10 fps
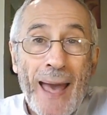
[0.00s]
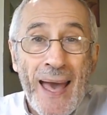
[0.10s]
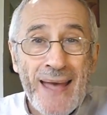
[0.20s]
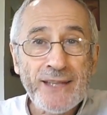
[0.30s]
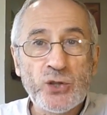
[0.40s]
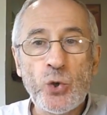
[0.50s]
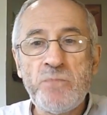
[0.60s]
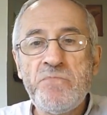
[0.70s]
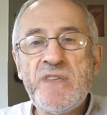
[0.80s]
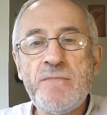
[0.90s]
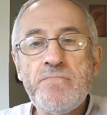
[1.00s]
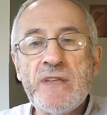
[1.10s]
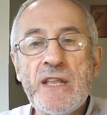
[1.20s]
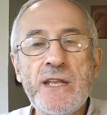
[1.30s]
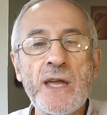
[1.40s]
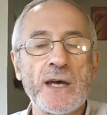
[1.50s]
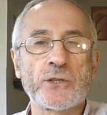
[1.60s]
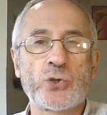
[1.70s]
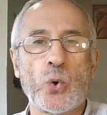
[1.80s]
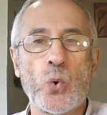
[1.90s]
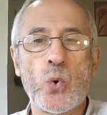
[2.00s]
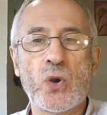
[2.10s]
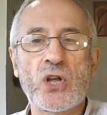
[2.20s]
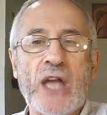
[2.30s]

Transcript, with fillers: un demi milliard d'euros.